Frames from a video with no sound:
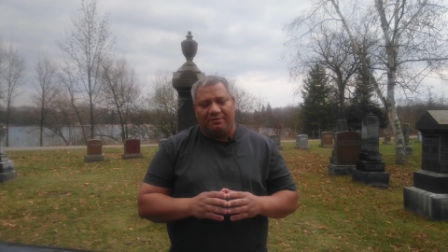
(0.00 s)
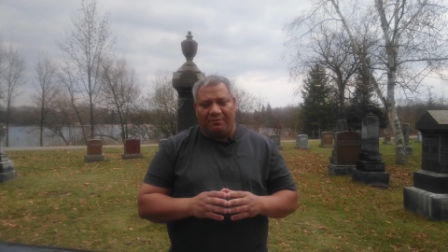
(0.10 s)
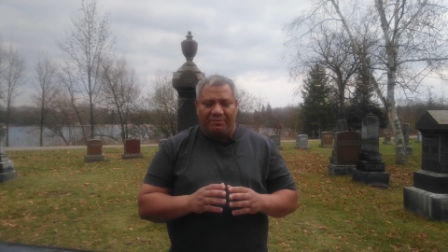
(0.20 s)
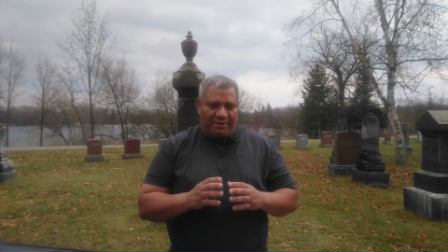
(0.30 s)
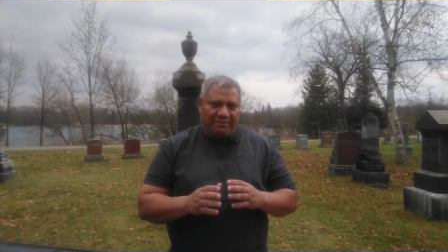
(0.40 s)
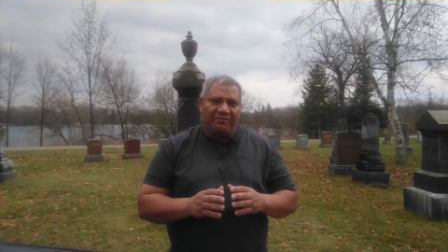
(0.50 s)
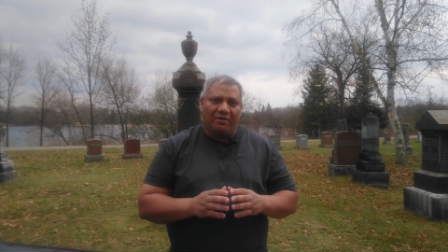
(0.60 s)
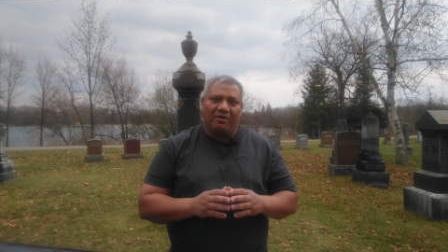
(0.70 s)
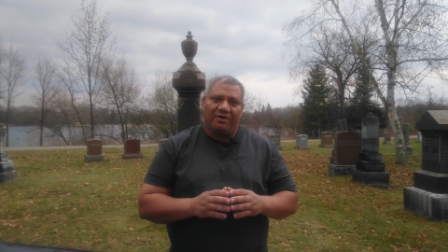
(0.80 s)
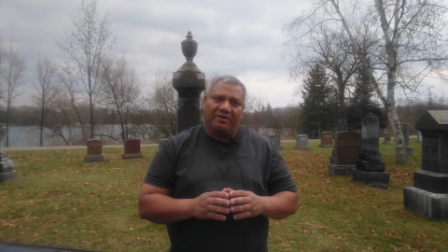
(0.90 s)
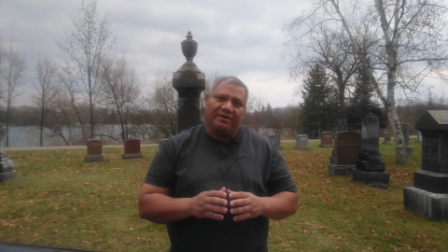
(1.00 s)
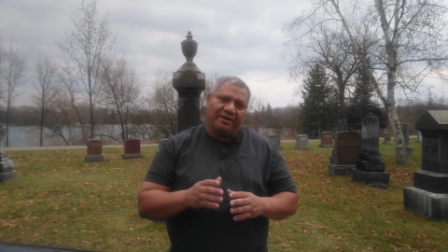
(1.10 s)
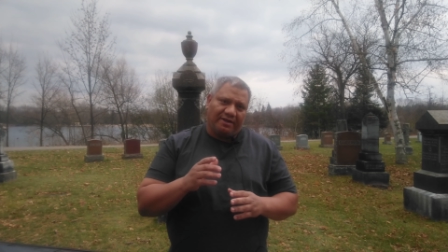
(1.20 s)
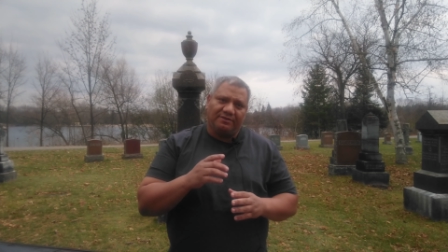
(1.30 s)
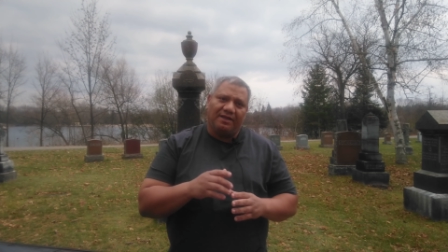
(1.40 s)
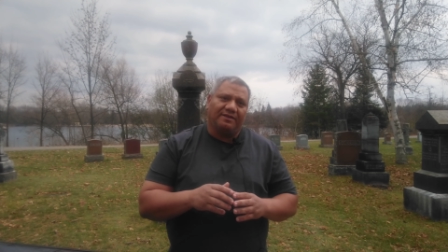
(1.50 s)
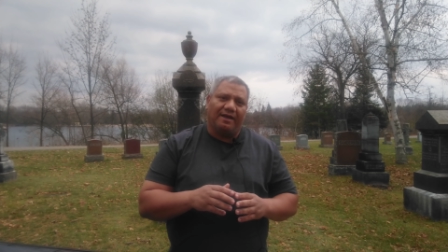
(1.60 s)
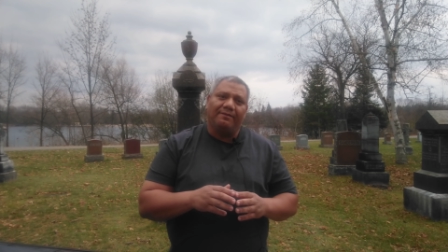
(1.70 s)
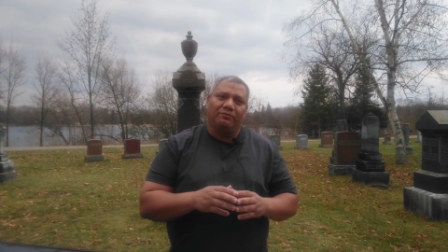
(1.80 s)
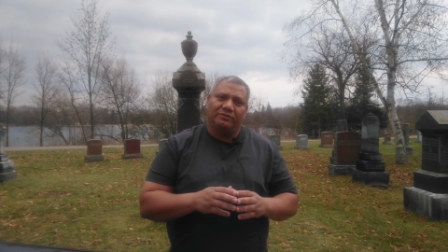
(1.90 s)
ربنا بيفكرك إنك أنت
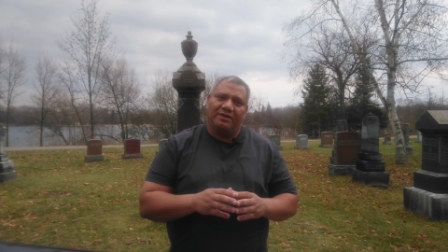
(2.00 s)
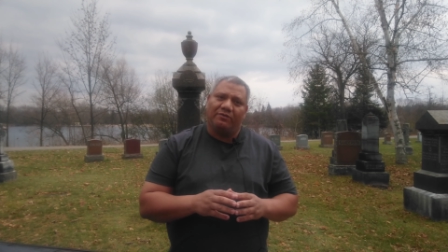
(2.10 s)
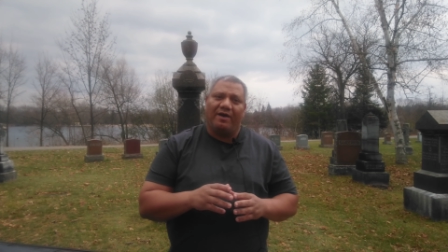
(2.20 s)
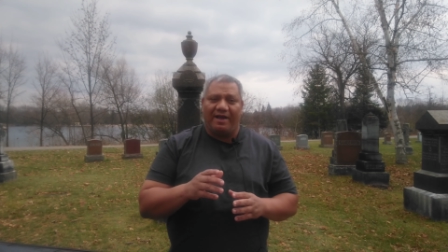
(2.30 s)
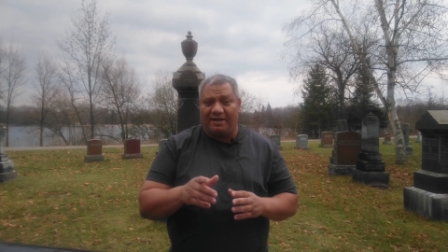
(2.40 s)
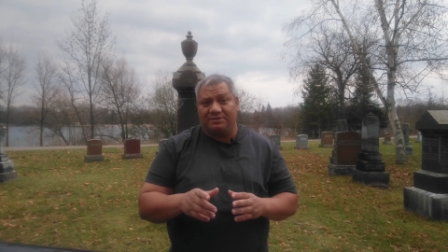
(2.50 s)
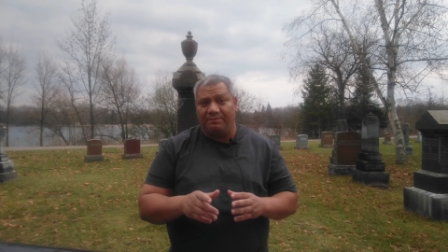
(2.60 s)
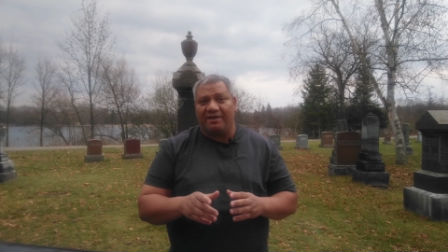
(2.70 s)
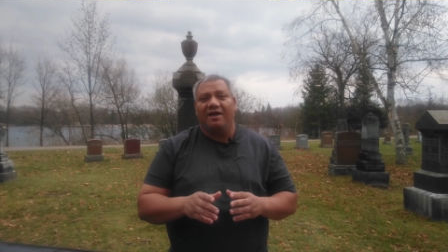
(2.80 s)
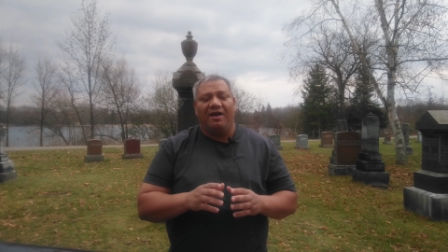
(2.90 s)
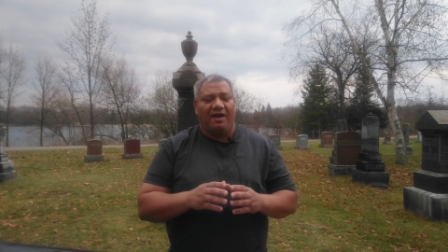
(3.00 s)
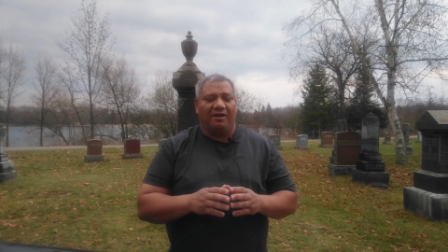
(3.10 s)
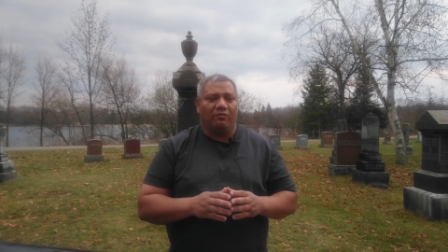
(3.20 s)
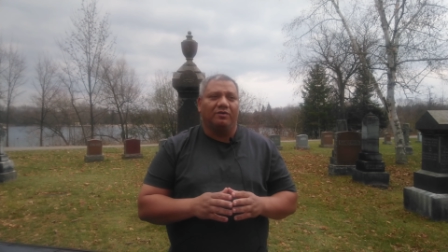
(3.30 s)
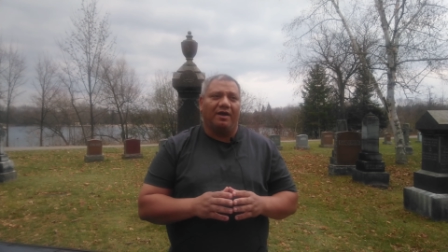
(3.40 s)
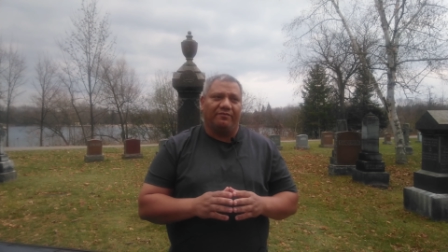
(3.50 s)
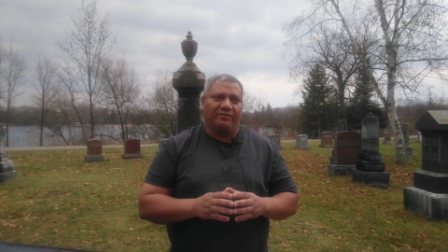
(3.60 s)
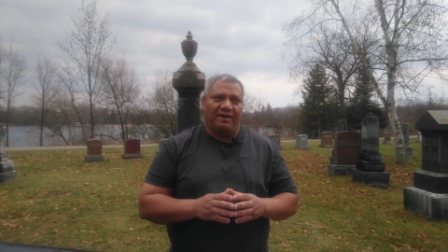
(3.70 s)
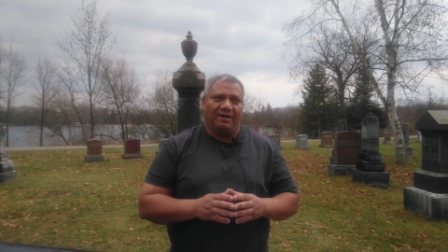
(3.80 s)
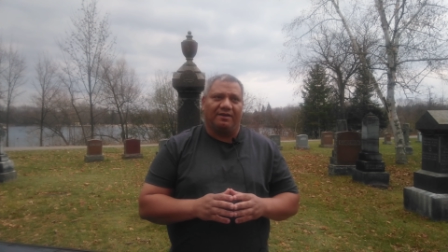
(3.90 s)
هتقابله تاني وهيحاسبك على كل
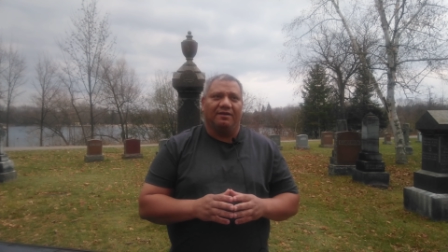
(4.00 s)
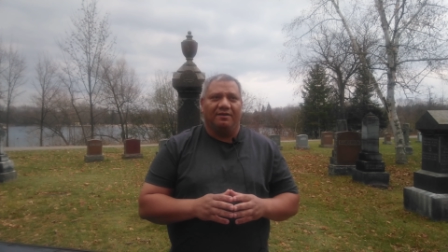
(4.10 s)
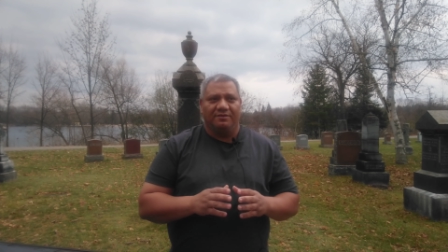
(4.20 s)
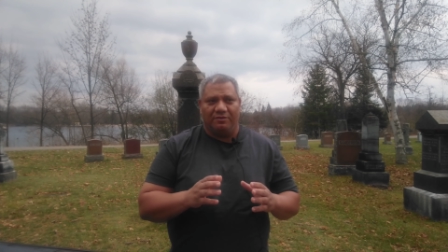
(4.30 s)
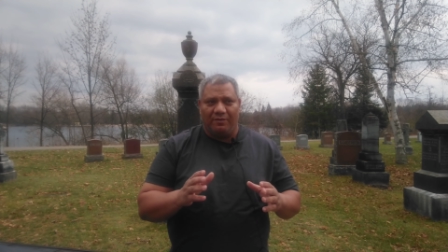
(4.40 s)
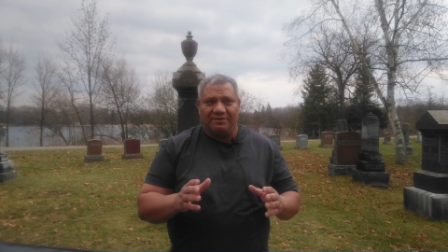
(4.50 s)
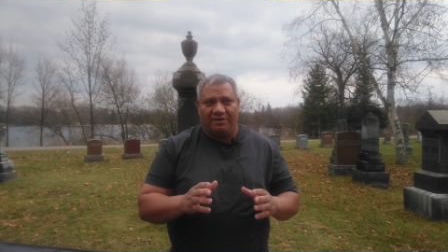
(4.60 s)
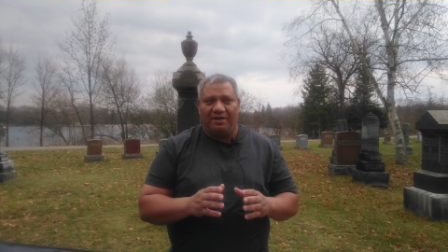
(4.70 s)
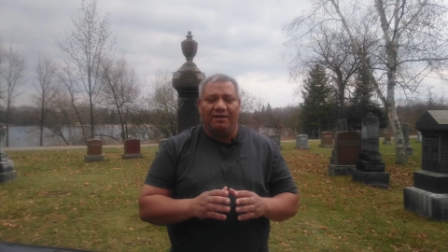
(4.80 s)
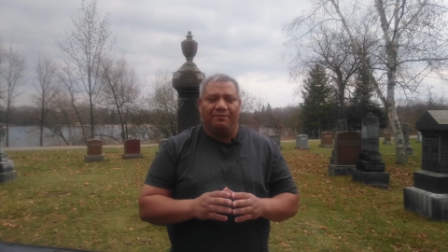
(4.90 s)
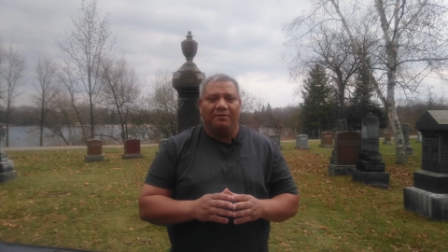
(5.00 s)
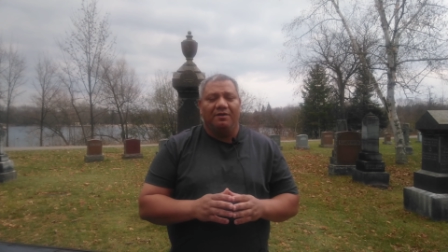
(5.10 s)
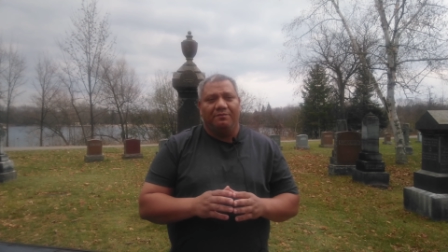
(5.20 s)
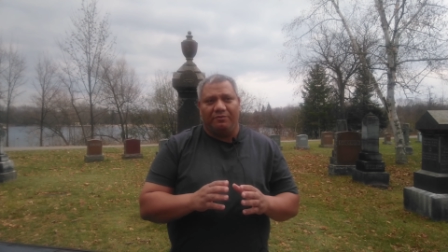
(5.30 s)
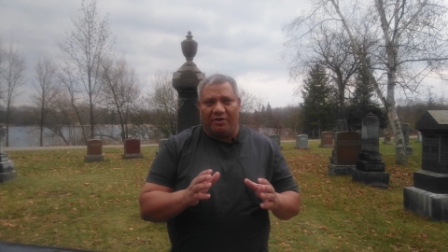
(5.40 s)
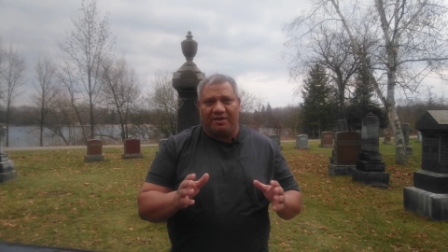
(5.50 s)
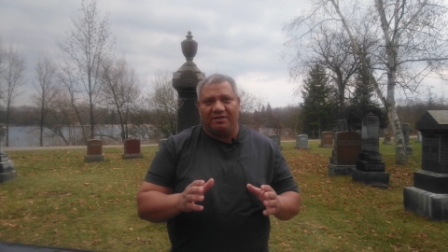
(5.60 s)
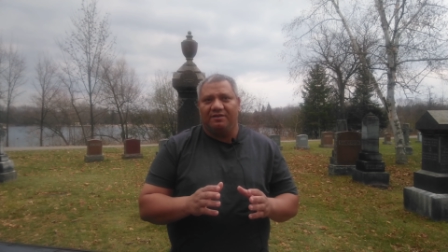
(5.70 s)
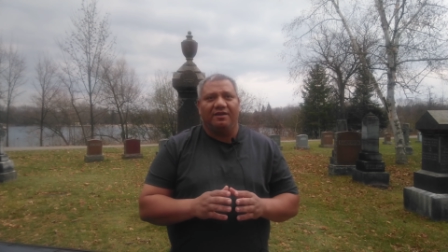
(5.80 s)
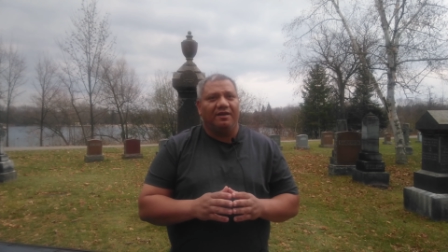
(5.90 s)
أفعالك دلوقتي العلم
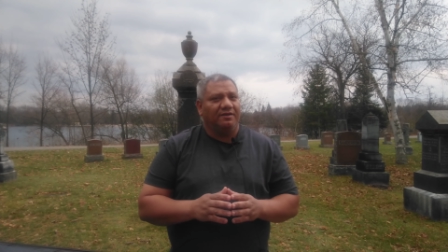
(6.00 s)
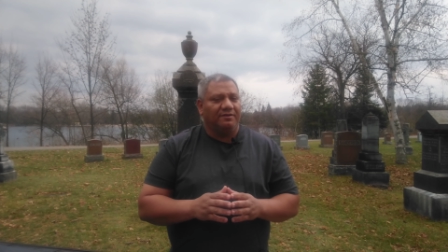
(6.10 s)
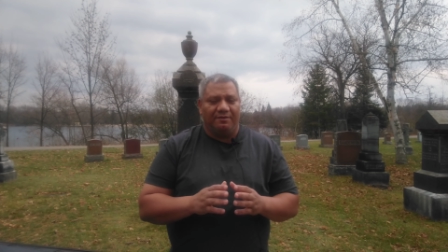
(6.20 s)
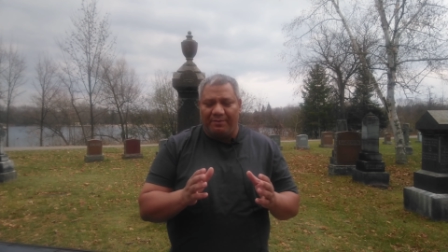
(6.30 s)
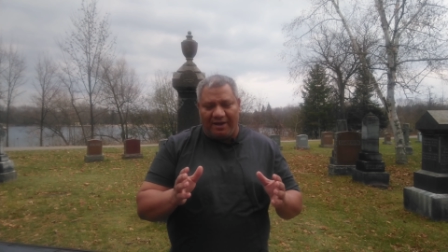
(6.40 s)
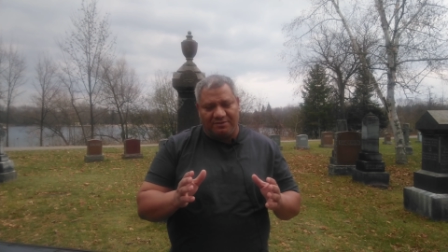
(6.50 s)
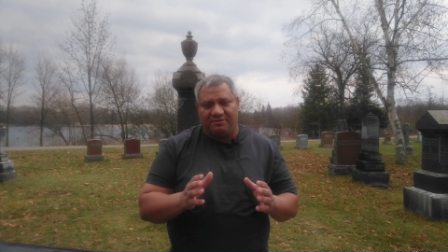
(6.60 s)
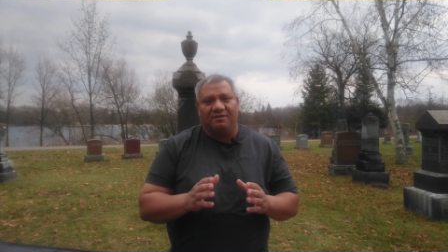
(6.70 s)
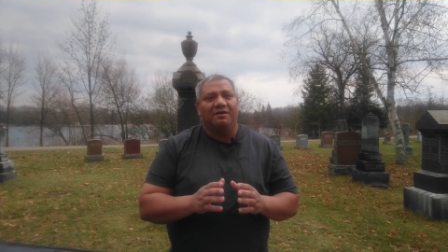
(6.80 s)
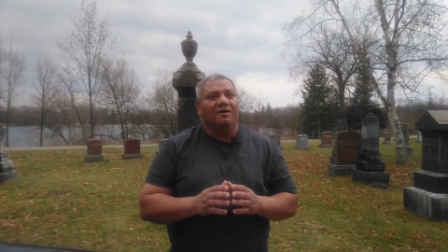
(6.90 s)
بيؤكد لنا إن البعث